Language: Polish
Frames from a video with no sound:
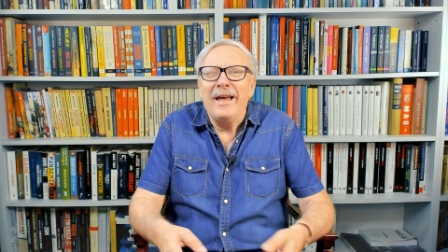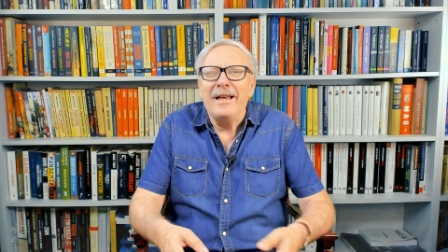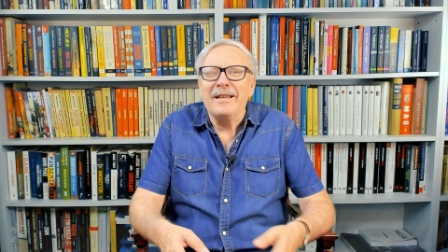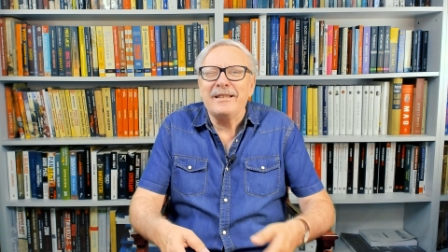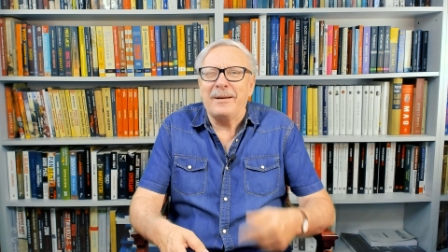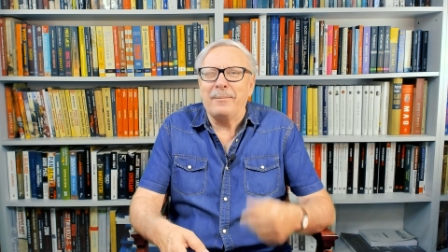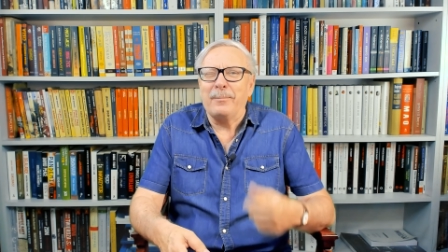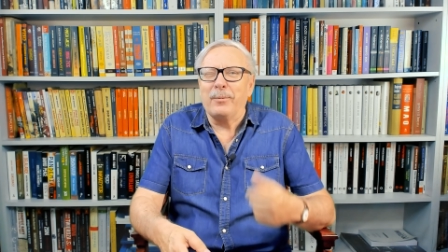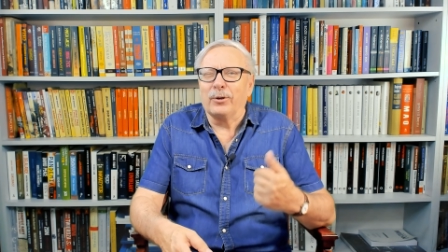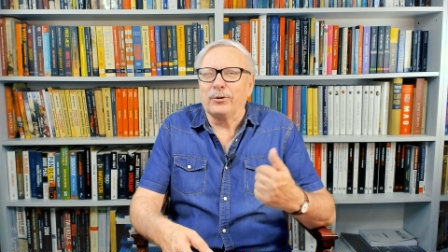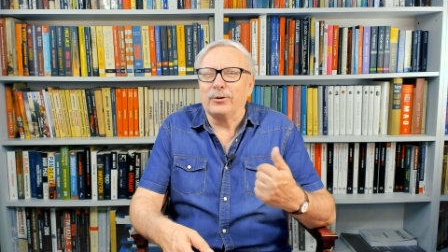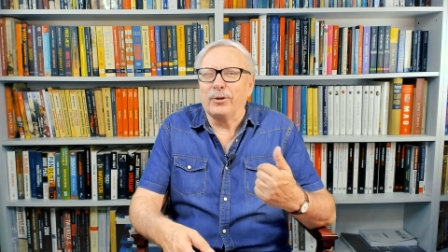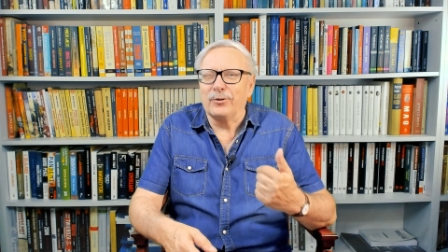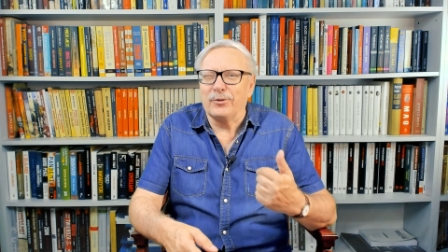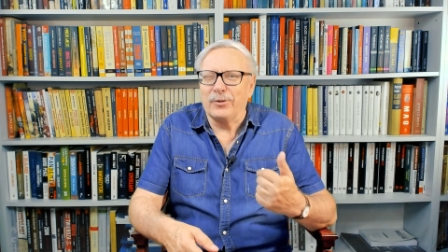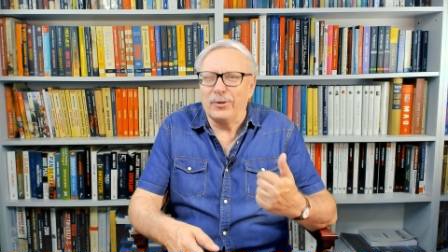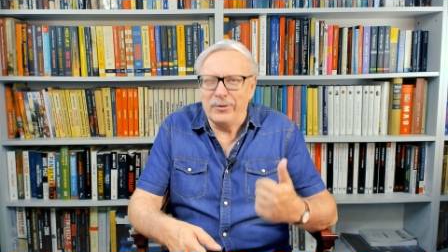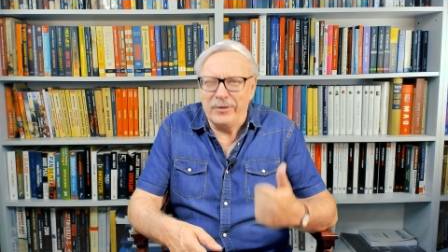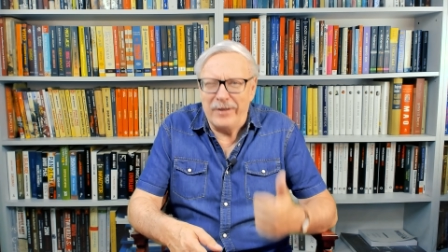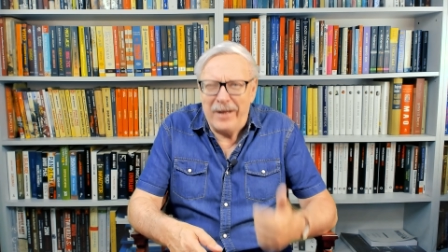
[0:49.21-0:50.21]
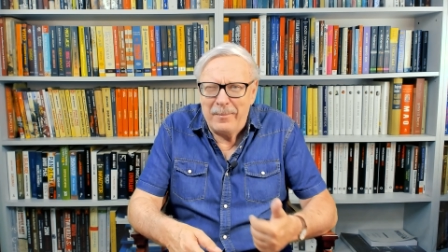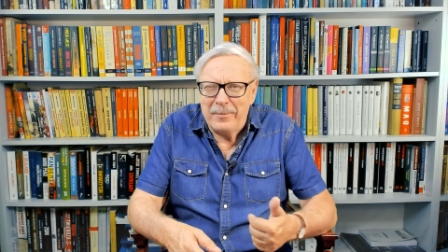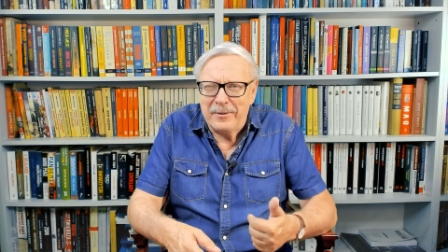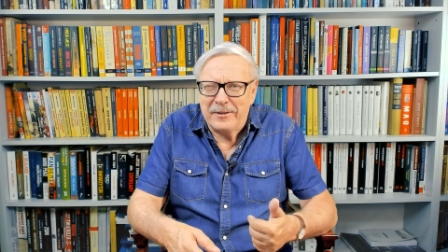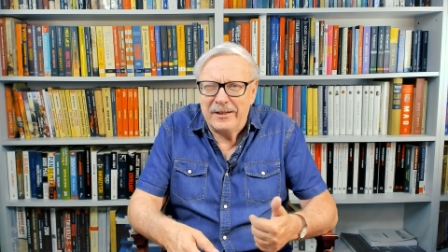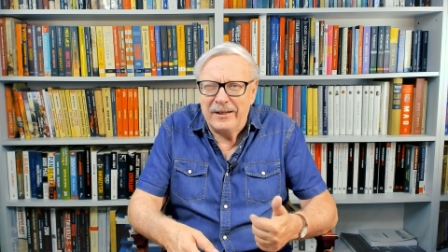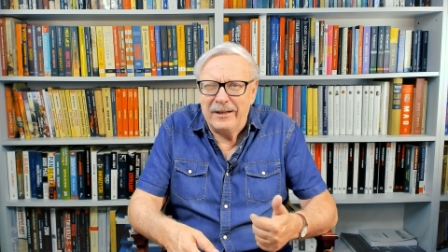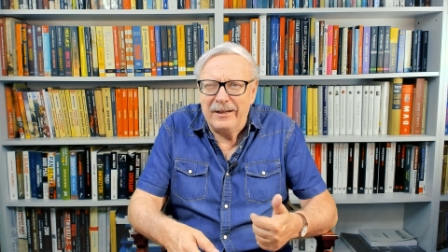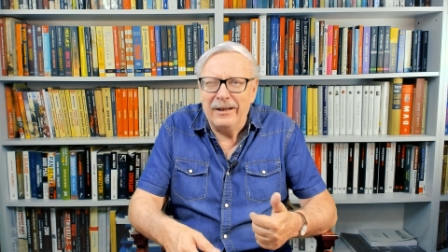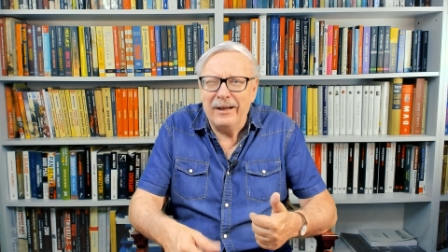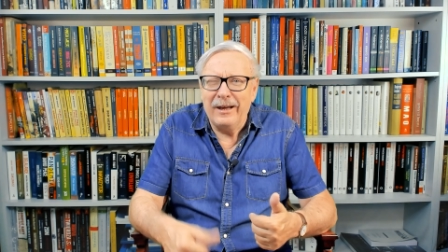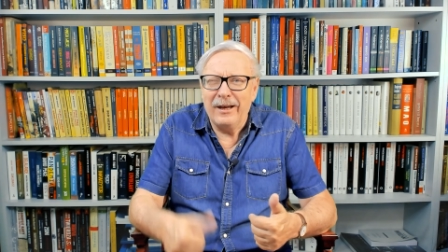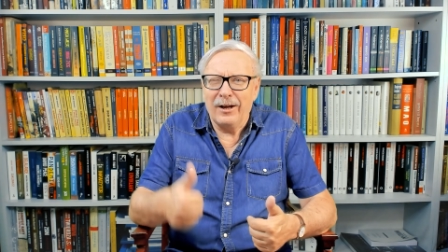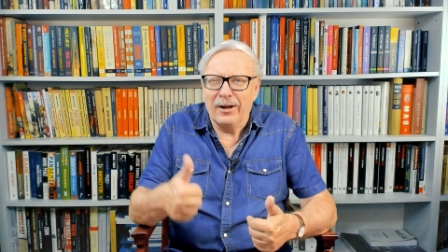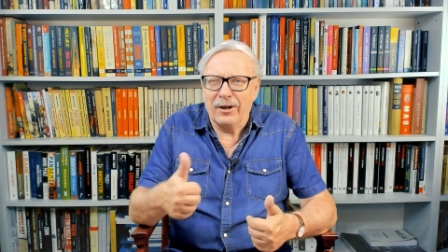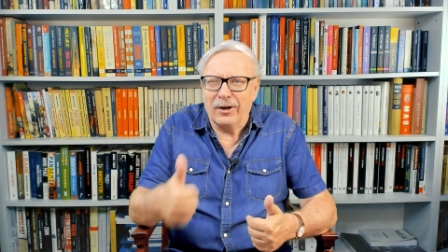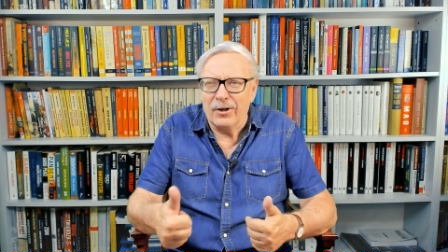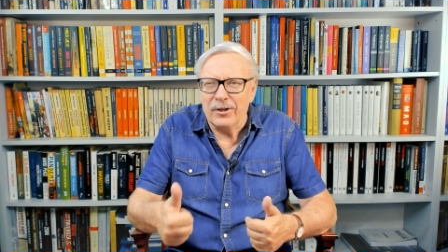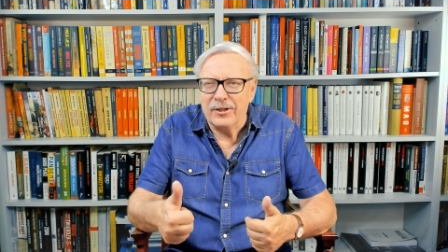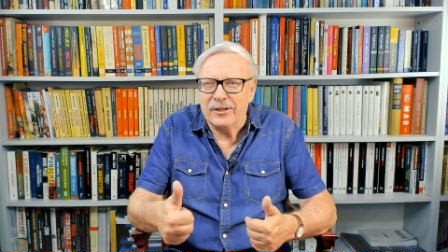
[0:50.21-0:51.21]
za burtą są Niemcy,
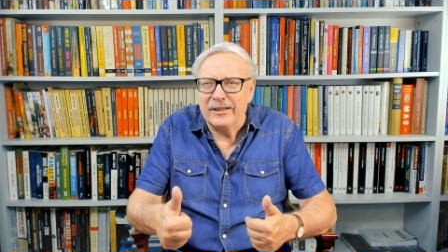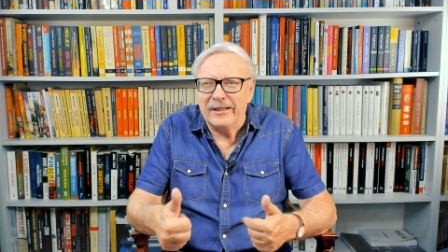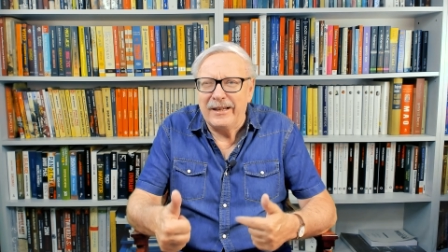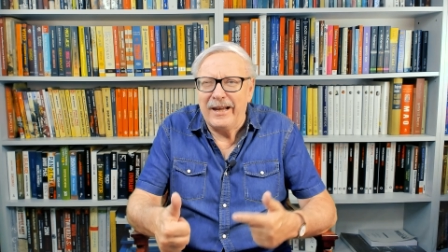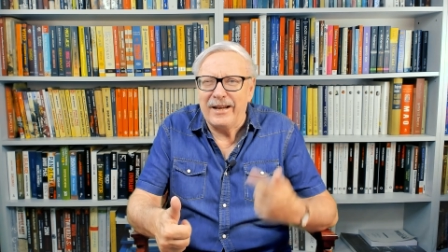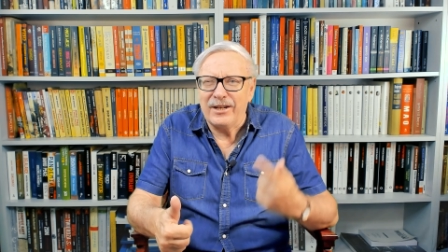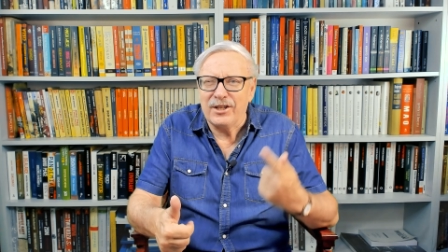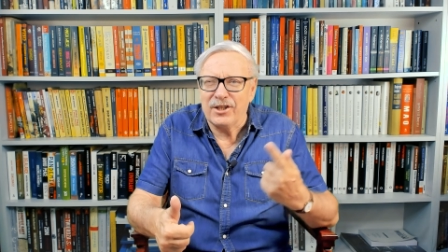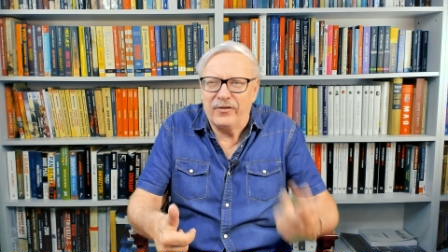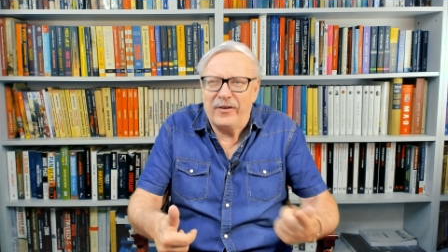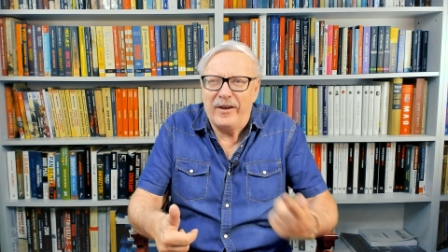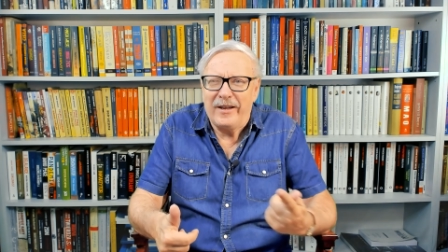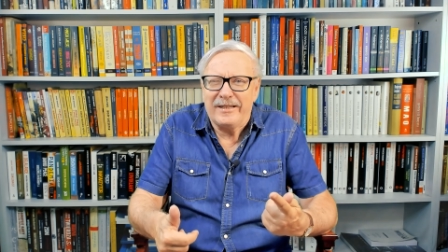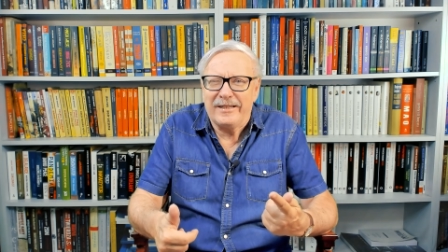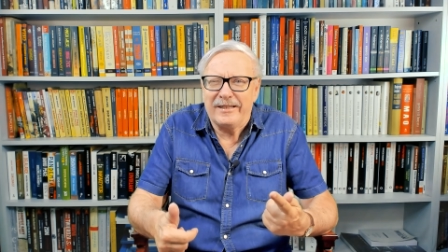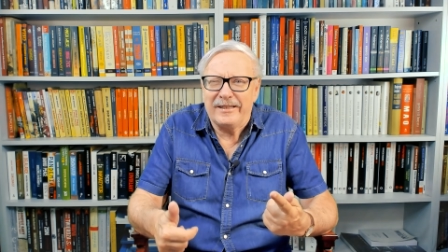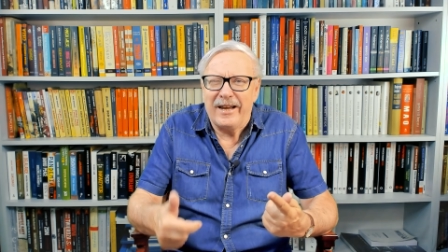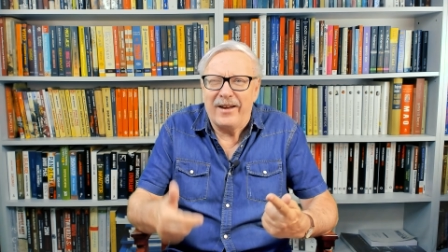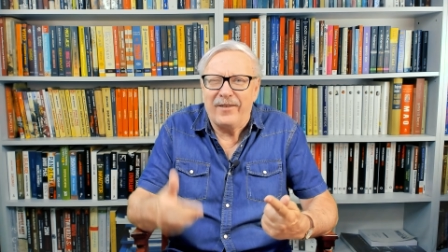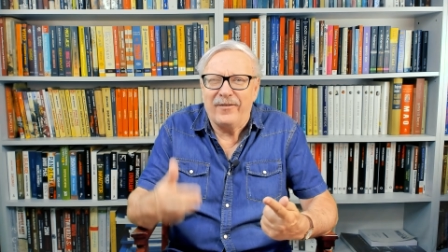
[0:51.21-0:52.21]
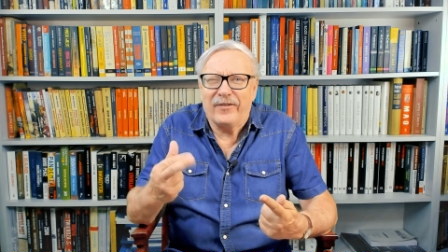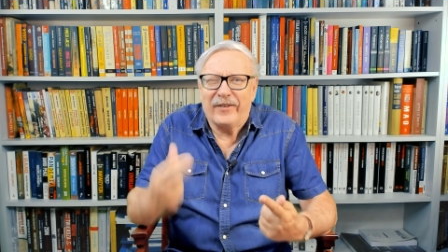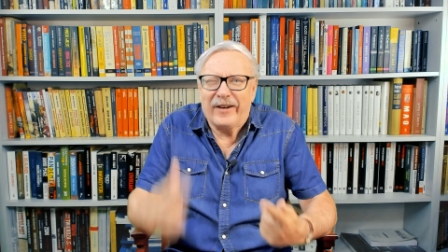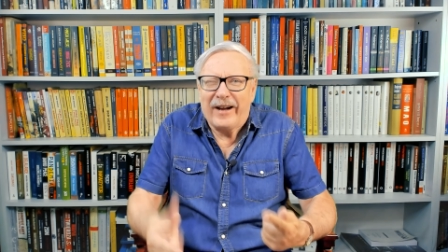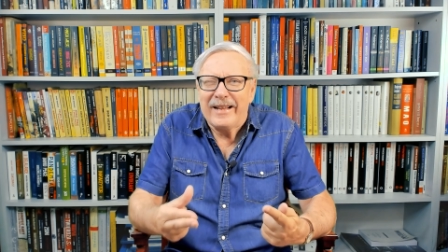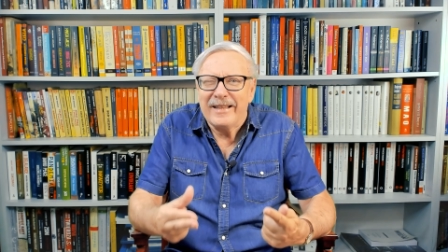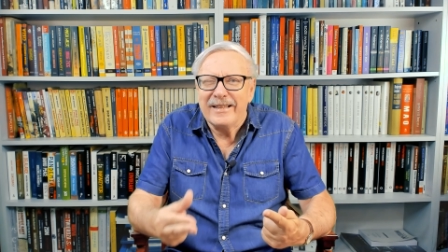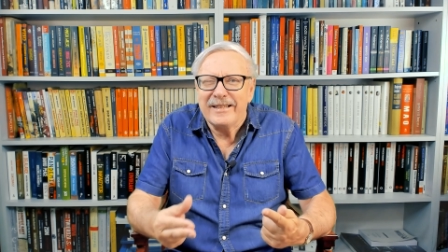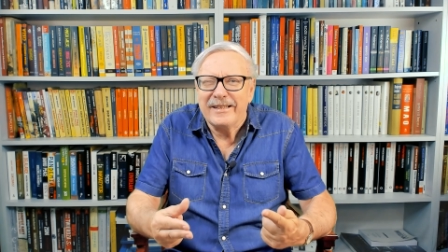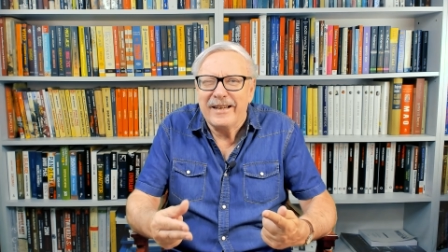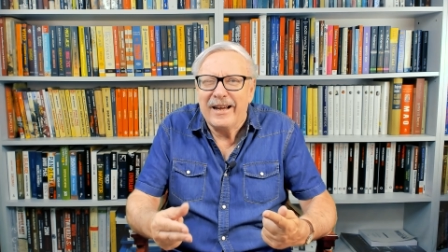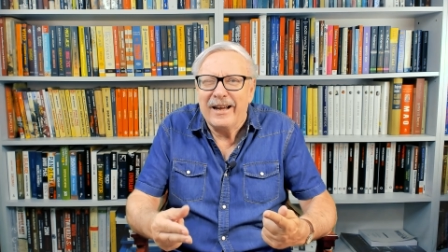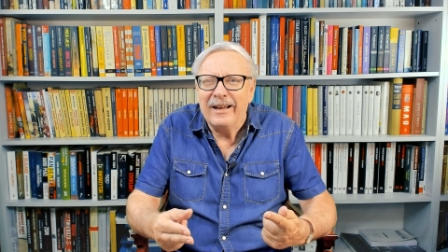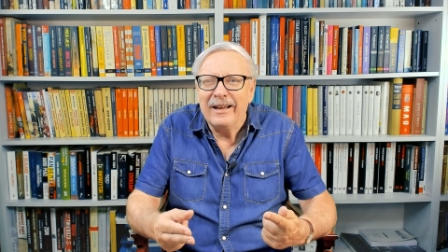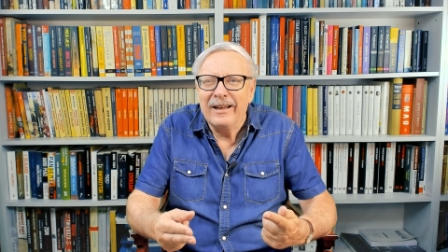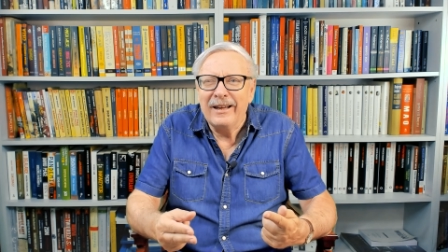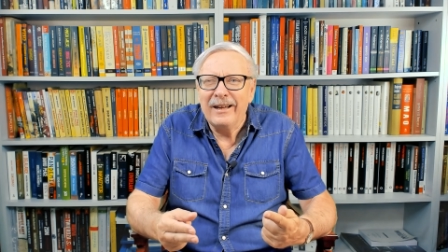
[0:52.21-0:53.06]
Rosja, Szwecja, Francja,